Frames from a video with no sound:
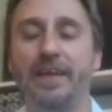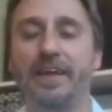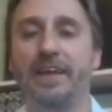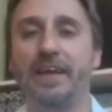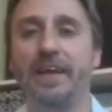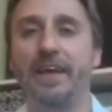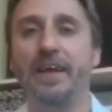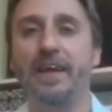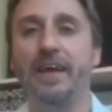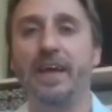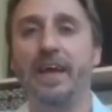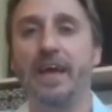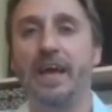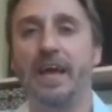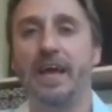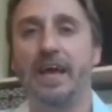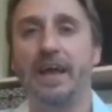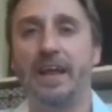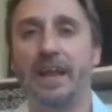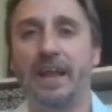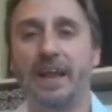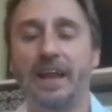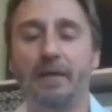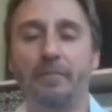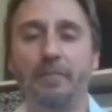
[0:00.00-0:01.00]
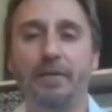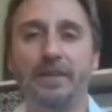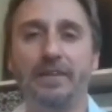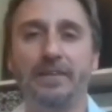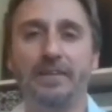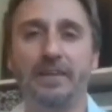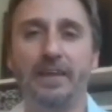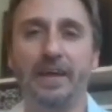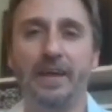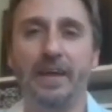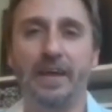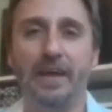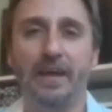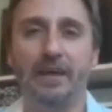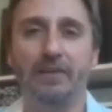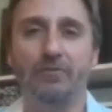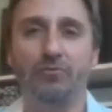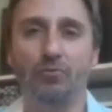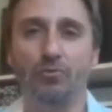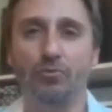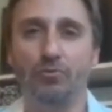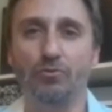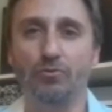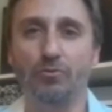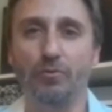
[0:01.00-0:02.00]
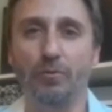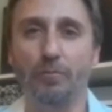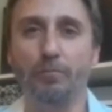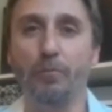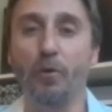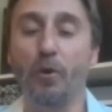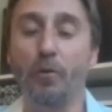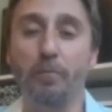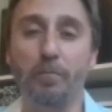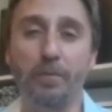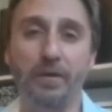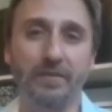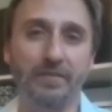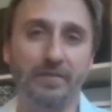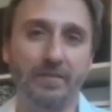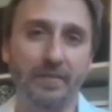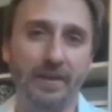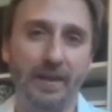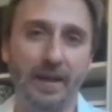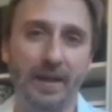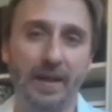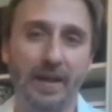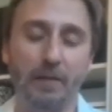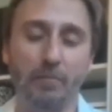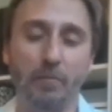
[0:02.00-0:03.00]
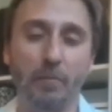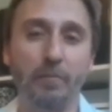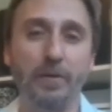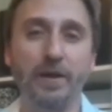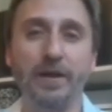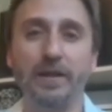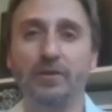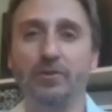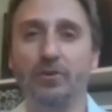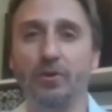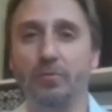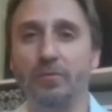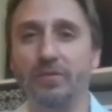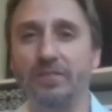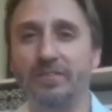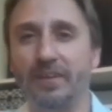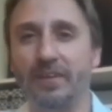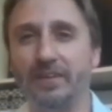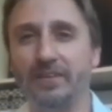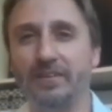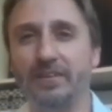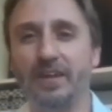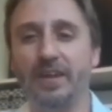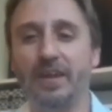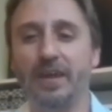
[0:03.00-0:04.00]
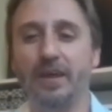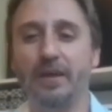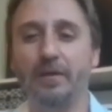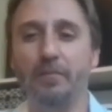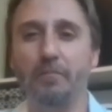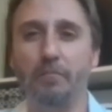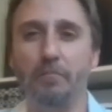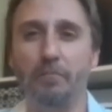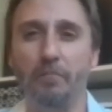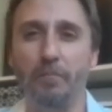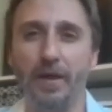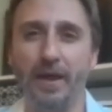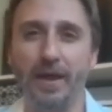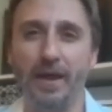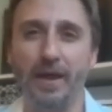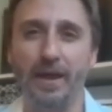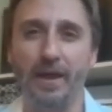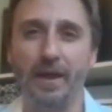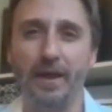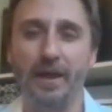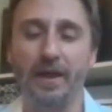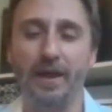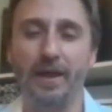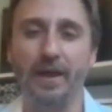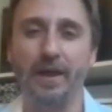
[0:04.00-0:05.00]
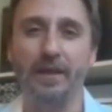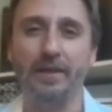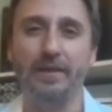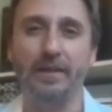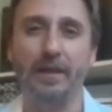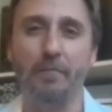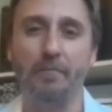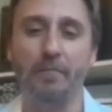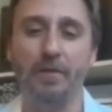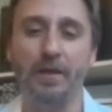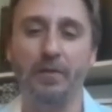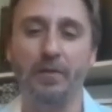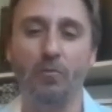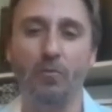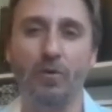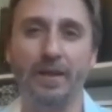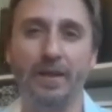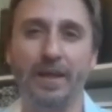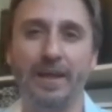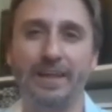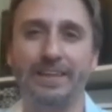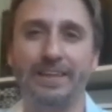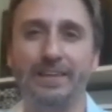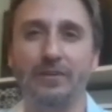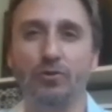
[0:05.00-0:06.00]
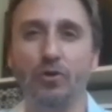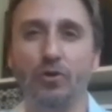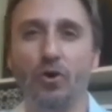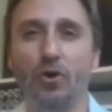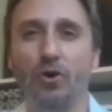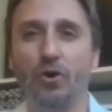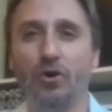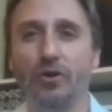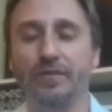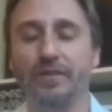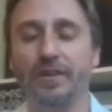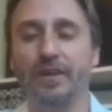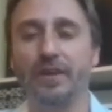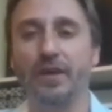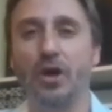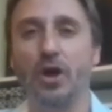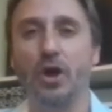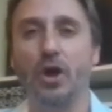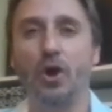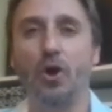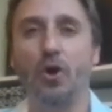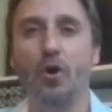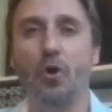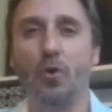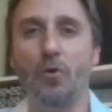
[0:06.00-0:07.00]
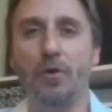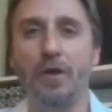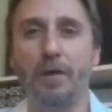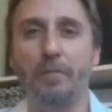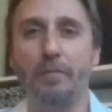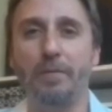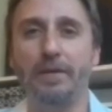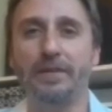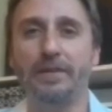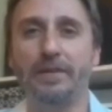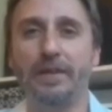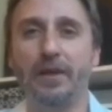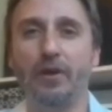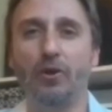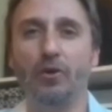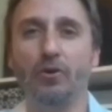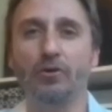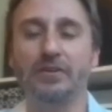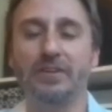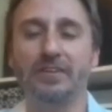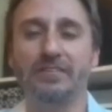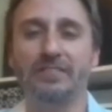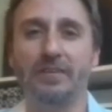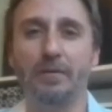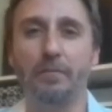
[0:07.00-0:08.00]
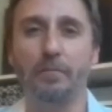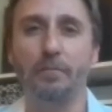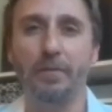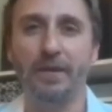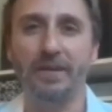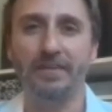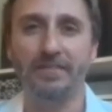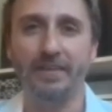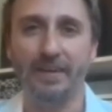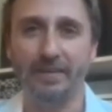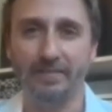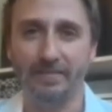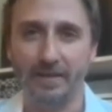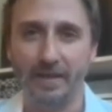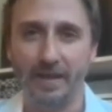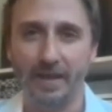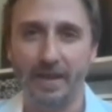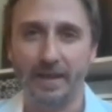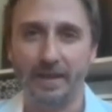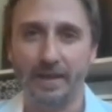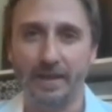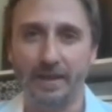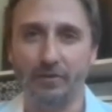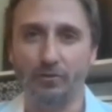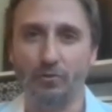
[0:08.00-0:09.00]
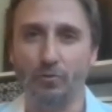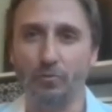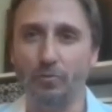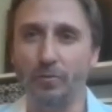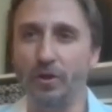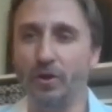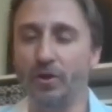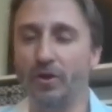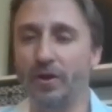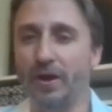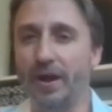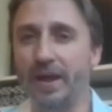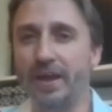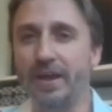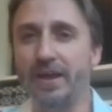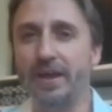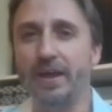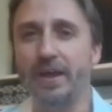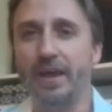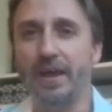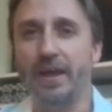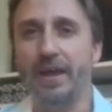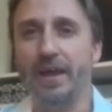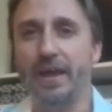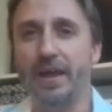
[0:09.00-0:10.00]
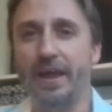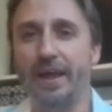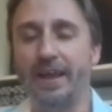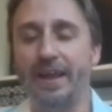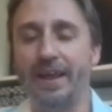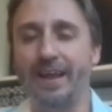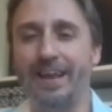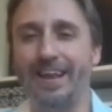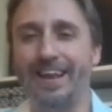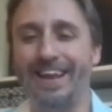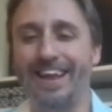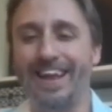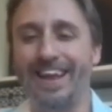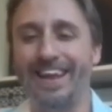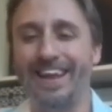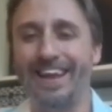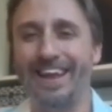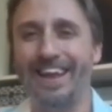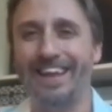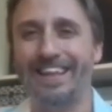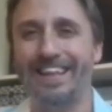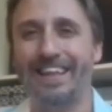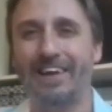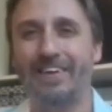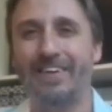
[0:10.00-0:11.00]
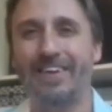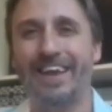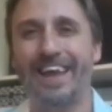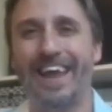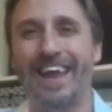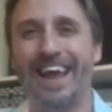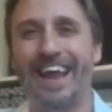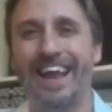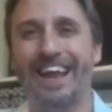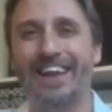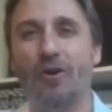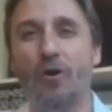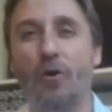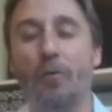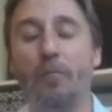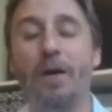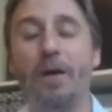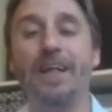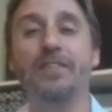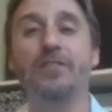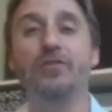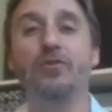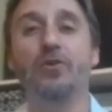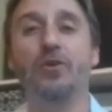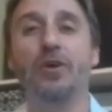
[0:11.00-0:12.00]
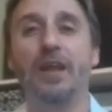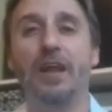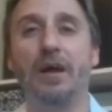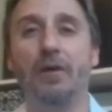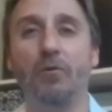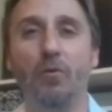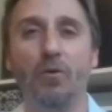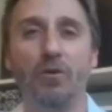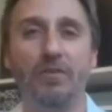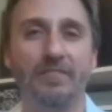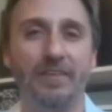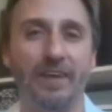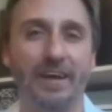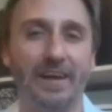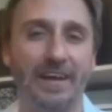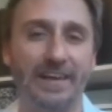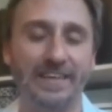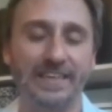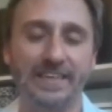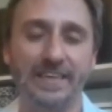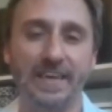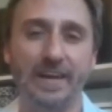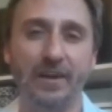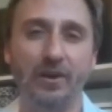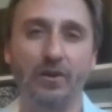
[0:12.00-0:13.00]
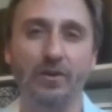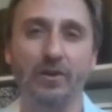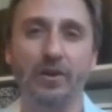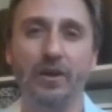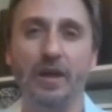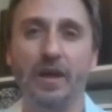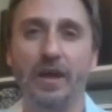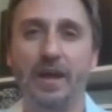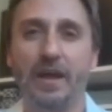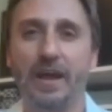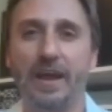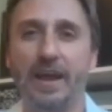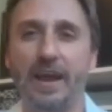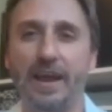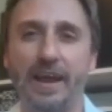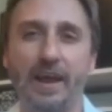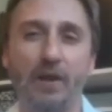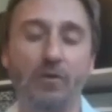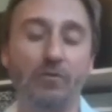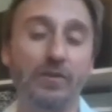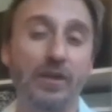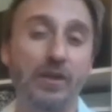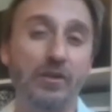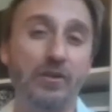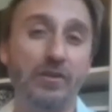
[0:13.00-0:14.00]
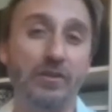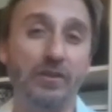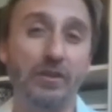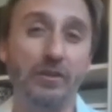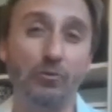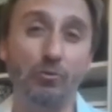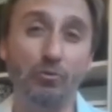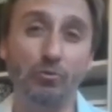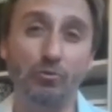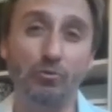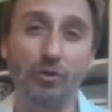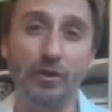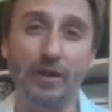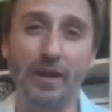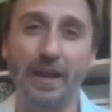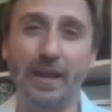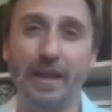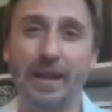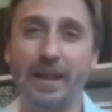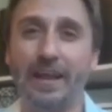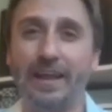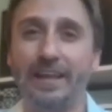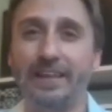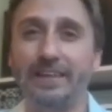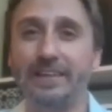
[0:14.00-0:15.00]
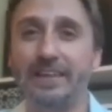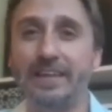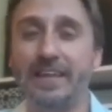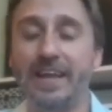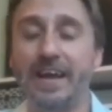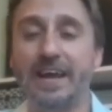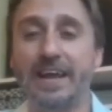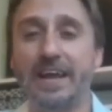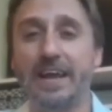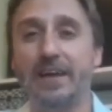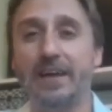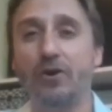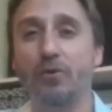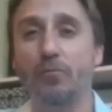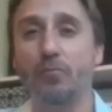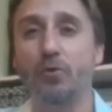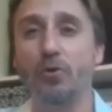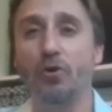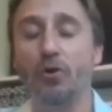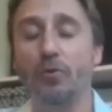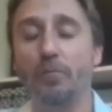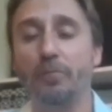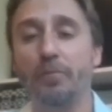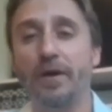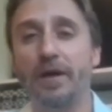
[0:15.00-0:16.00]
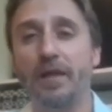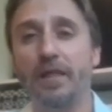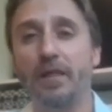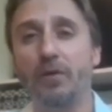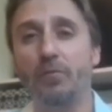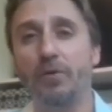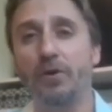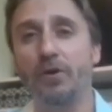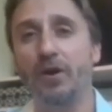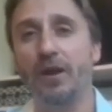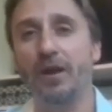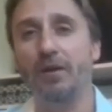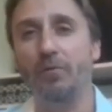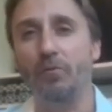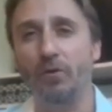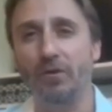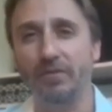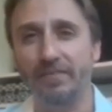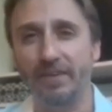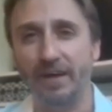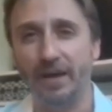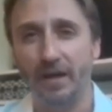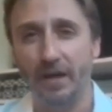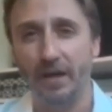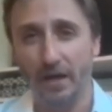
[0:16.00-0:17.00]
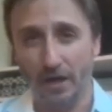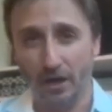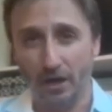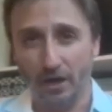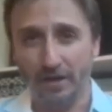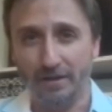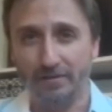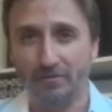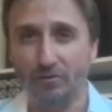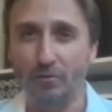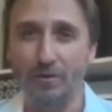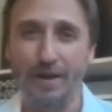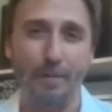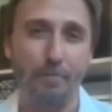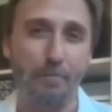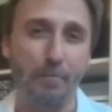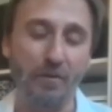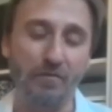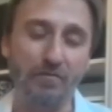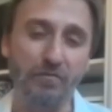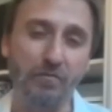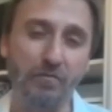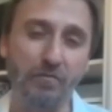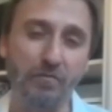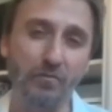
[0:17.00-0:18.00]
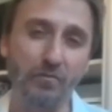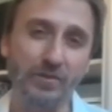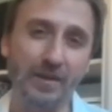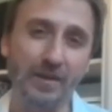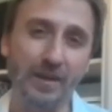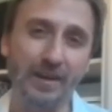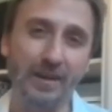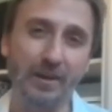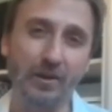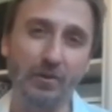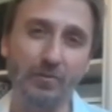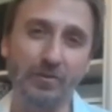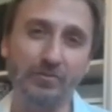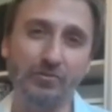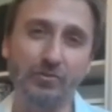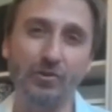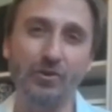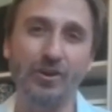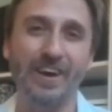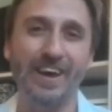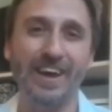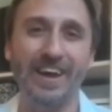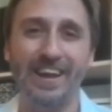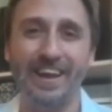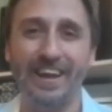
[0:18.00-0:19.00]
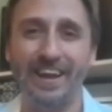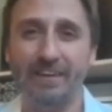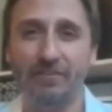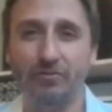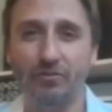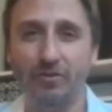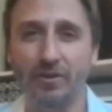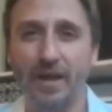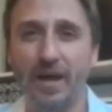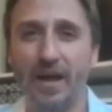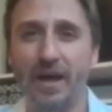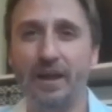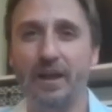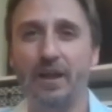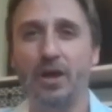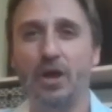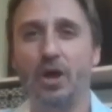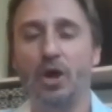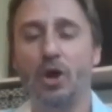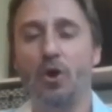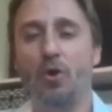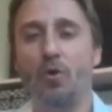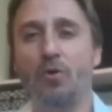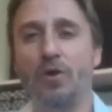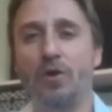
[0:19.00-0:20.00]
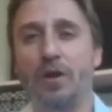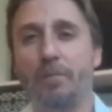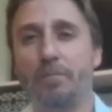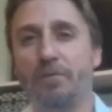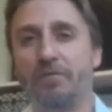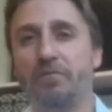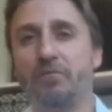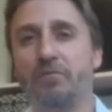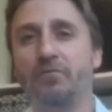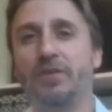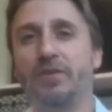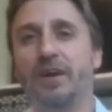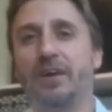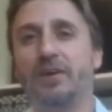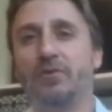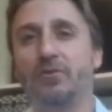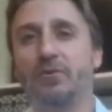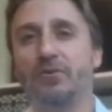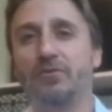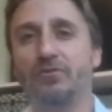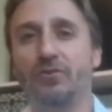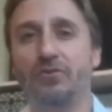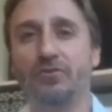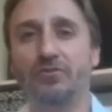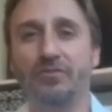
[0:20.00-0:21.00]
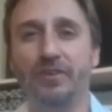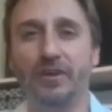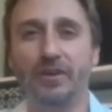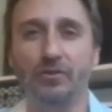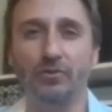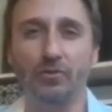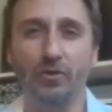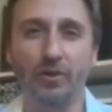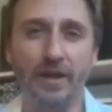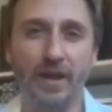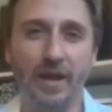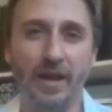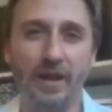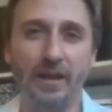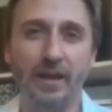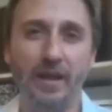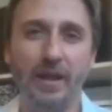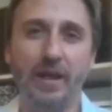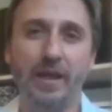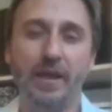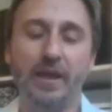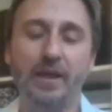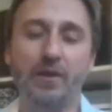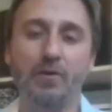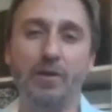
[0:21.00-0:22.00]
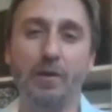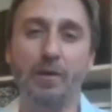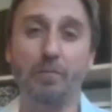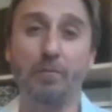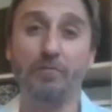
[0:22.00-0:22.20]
Es que claramente sus popes en aquel momento, Vicentín, eh, eh, también Guardati Torti, obviamente otras empresas que estuvieron ahí, en el, estaban al comando de la bolsa, cayeron generar un daño institucional a la entidad que quedó muy golpeada. Bueno, la bolsa hizo una profunda renovación generacional, una profunda renovación sectorial y una